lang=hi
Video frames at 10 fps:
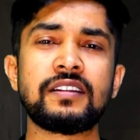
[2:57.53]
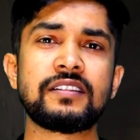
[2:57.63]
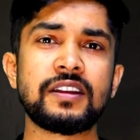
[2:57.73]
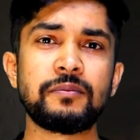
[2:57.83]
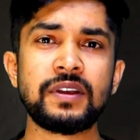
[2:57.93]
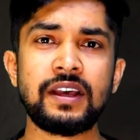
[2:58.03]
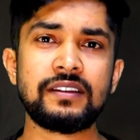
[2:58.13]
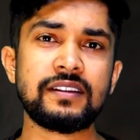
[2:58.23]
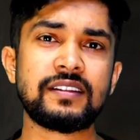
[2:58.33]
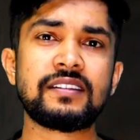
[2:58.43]
सिस्टम
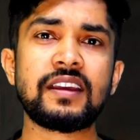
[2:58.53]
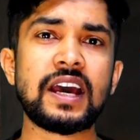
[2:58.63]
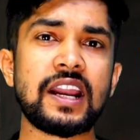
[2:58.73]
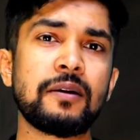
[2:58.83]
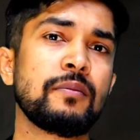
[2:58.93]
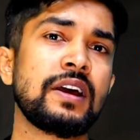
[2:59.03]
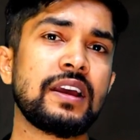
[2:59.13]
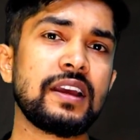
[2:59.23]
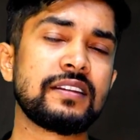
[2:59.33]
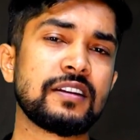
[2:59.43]
जैसे सी आर एम
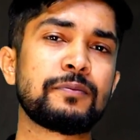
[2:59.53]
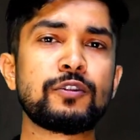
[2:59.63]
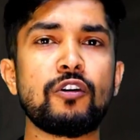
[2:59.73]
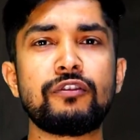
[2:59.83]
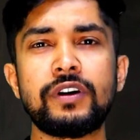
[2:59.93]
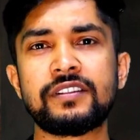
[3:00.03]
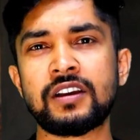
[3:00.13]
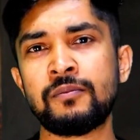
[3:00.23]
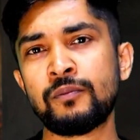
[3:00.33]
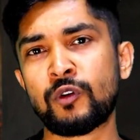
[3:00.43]
ये सब सॉफ्टवेयर
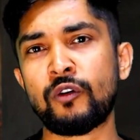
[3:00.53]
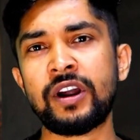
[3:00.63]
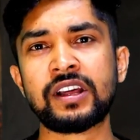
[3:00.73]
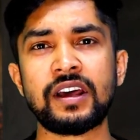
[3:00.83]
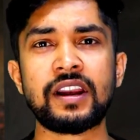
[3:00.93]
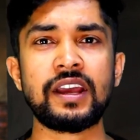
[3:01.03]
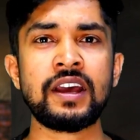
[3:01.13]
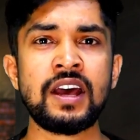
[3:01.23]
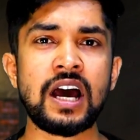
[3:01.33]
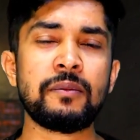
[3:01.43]
हम प्रोवाइड कर रहे हैं
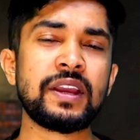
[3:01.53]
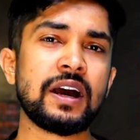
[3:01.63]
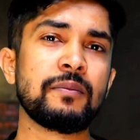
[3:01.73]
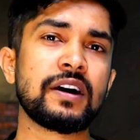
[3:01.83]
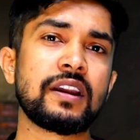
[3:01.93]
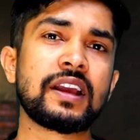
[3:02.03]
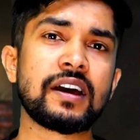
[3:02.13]
अभी हमारे